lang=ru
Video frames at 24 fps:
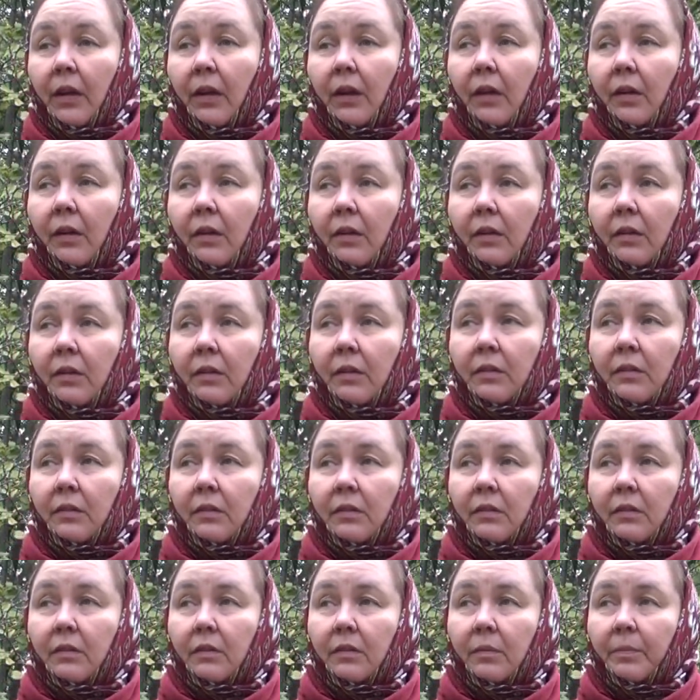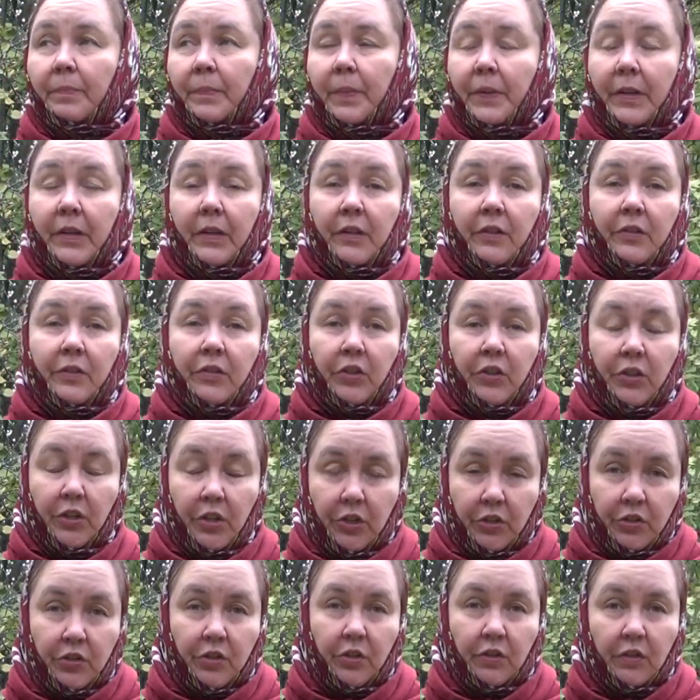Э, при
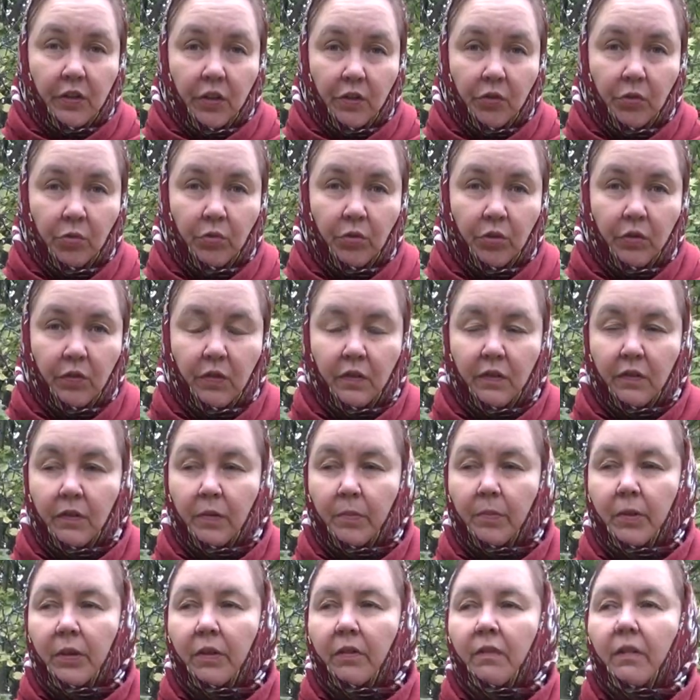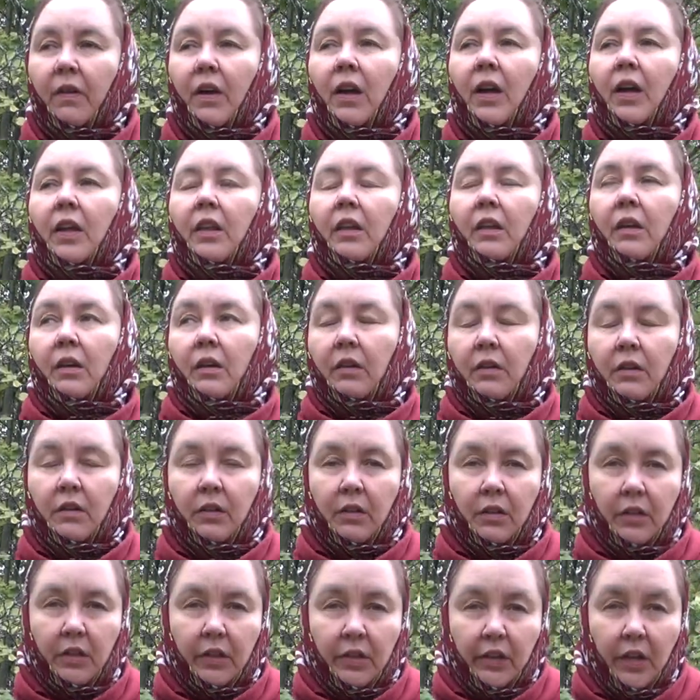сердечно-сосудистых заболеваниях
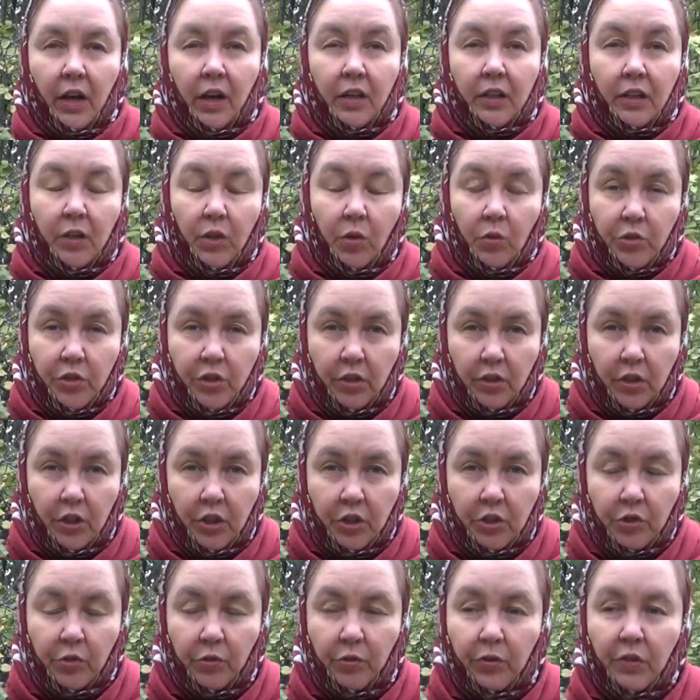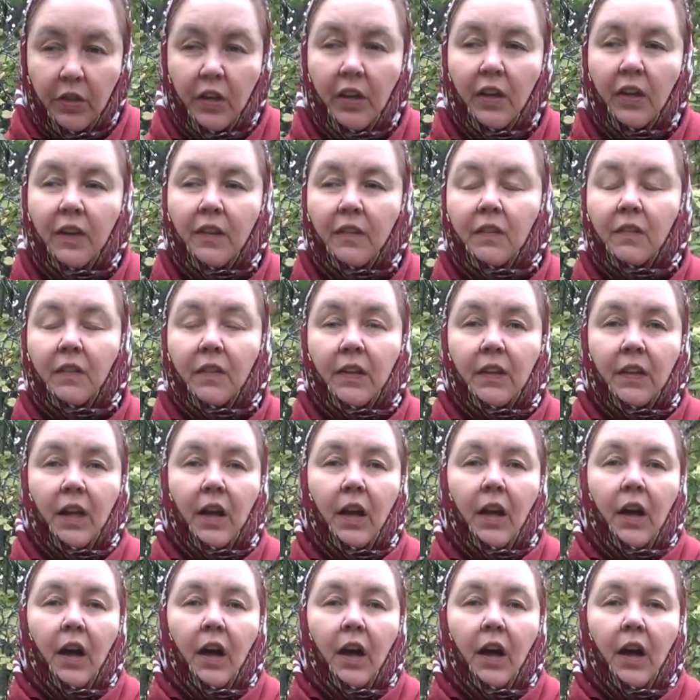э, ягода очень хорошо действует.